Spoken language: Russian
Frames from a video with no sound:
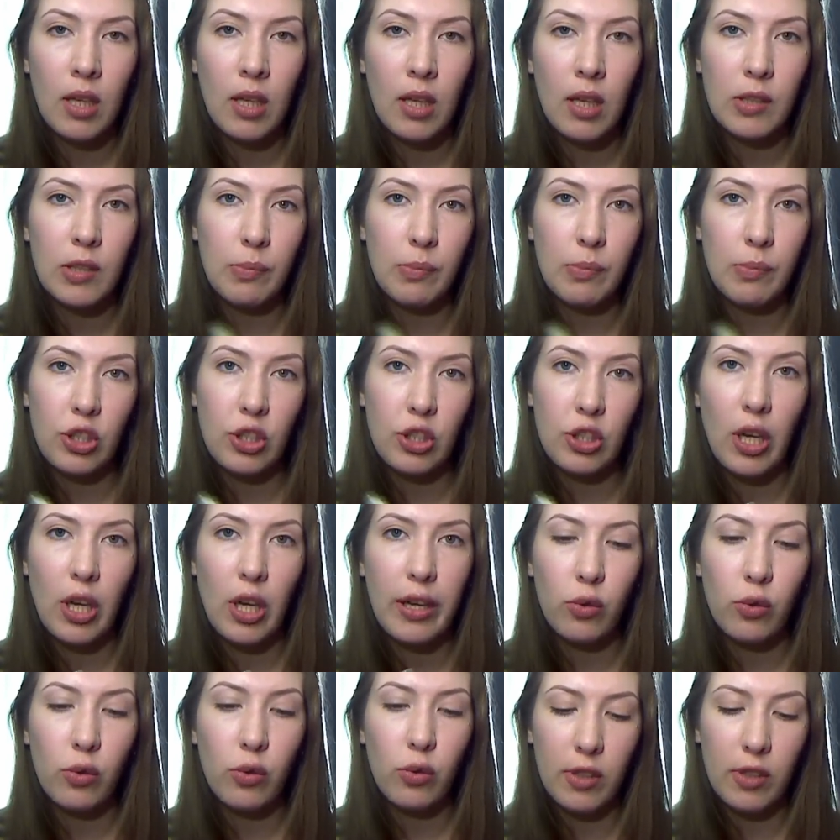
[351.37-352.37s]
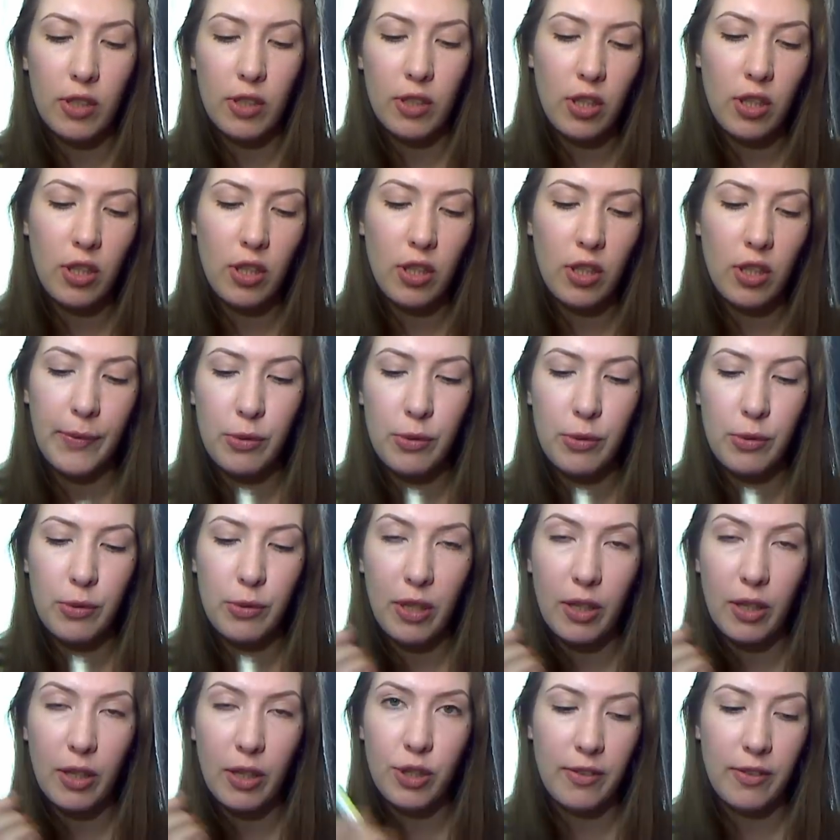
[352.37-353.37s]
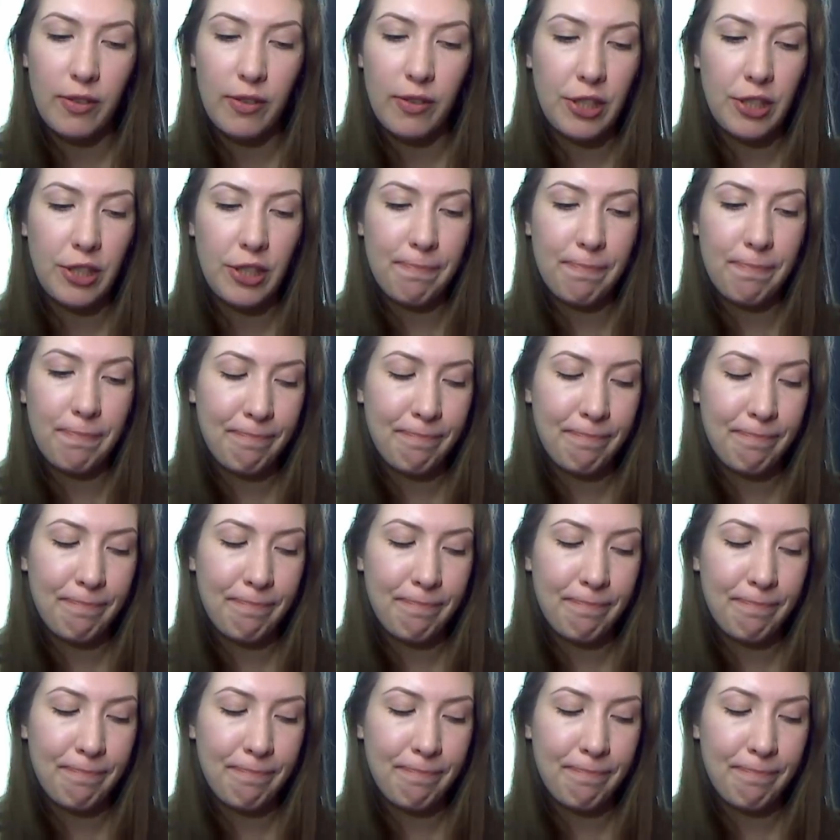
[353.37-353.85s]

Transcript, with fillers: Смягчает, увлажняет, в общем, хорошая вещь.